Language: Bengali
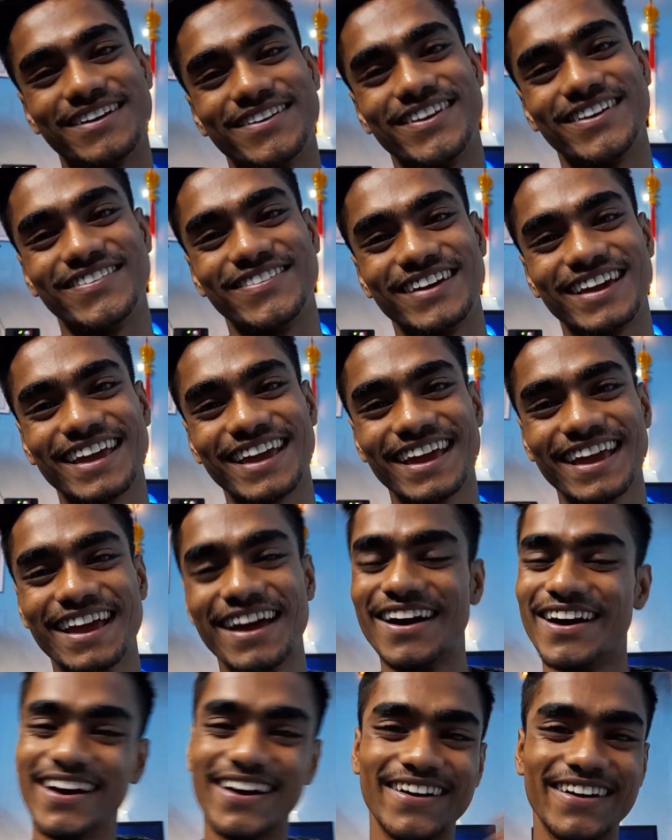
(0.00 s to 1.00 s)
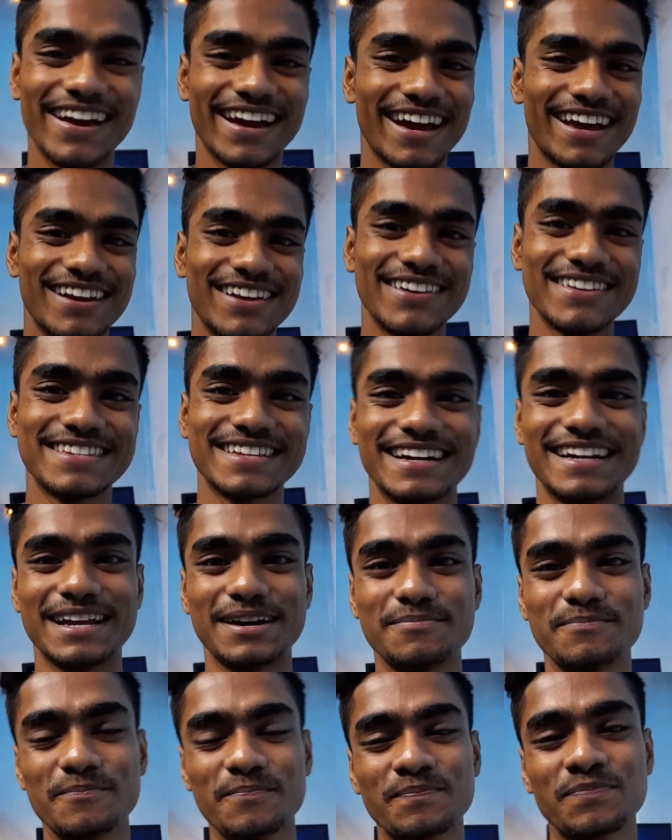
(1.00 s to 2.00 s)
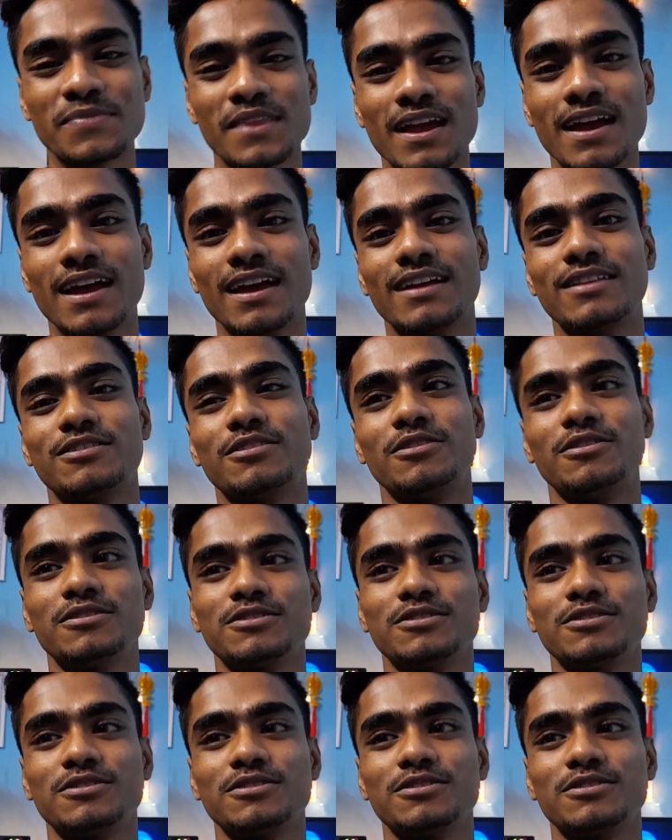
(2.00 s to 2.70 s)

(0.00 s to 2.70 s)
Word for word: এইভাবেই হয়ে গেল সেট তো